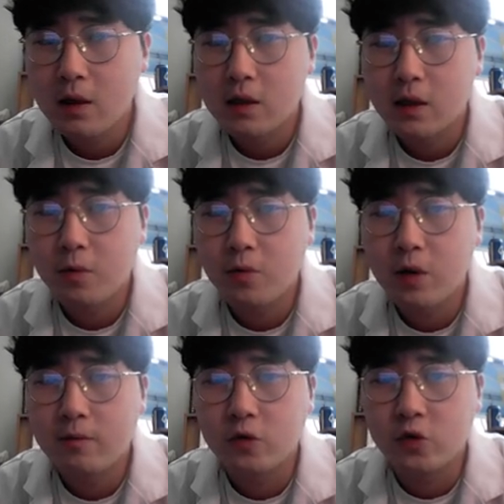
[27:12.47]
자,
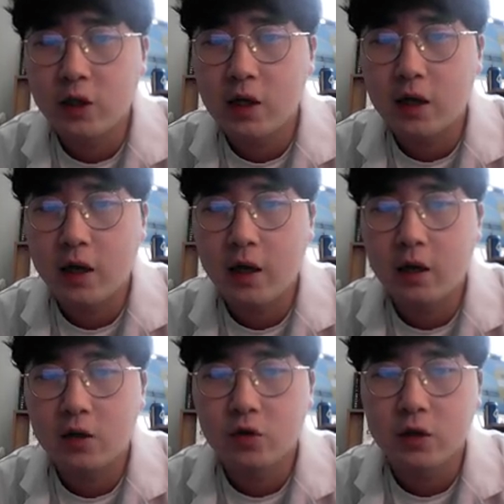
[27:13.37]
포도나무 줄기를 가해한
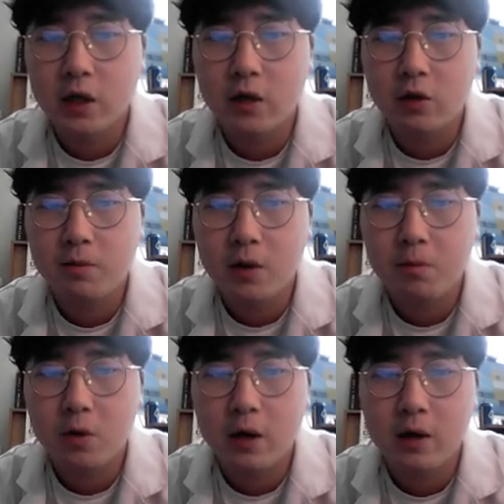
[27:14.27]
해충. 자, 여기
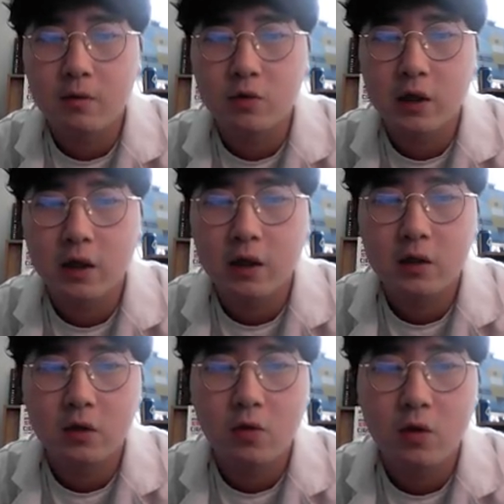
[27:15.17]
별표 하나 문제에다
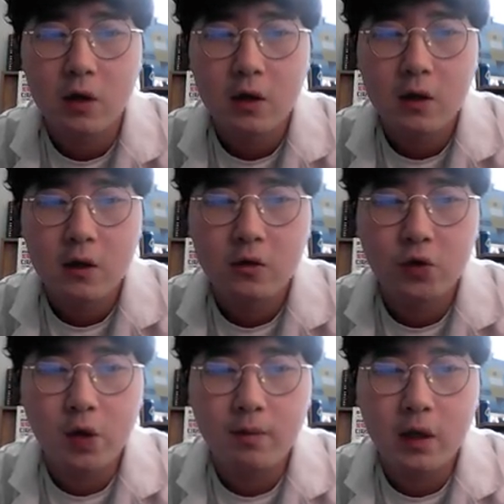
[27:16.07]
치고
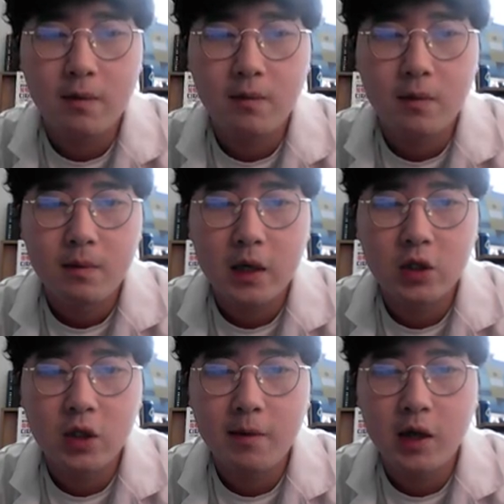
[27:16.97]
중요합니다.
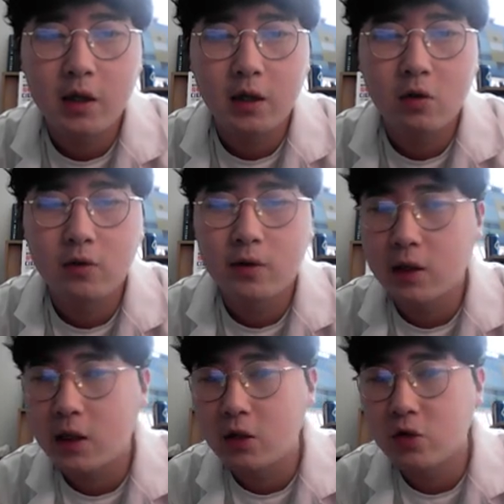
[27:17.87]
박쥐나방 같은 경우는
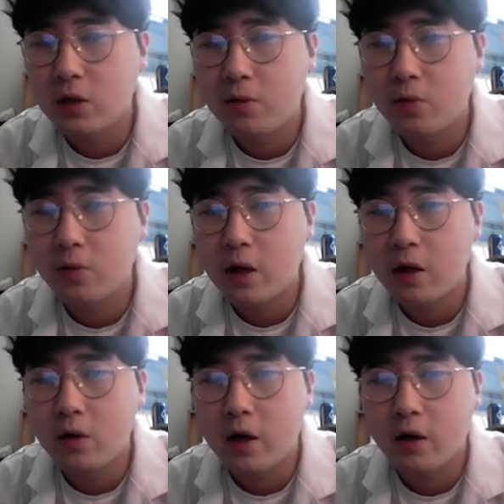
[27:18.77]
기주가
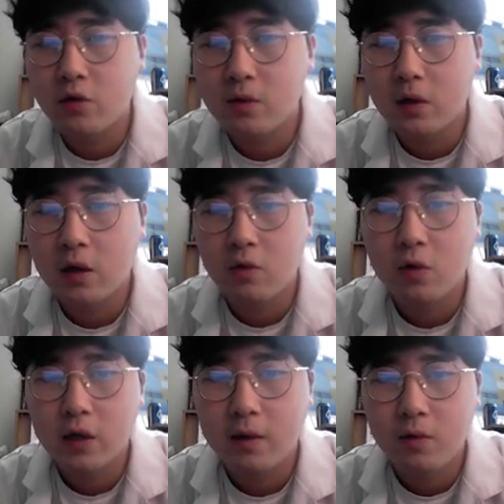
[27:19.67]
포도라는 거 알아두시면
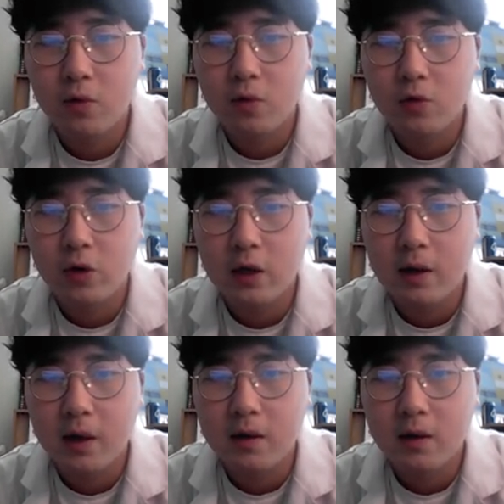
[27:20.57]
되겠고, 자, 포도유리나방.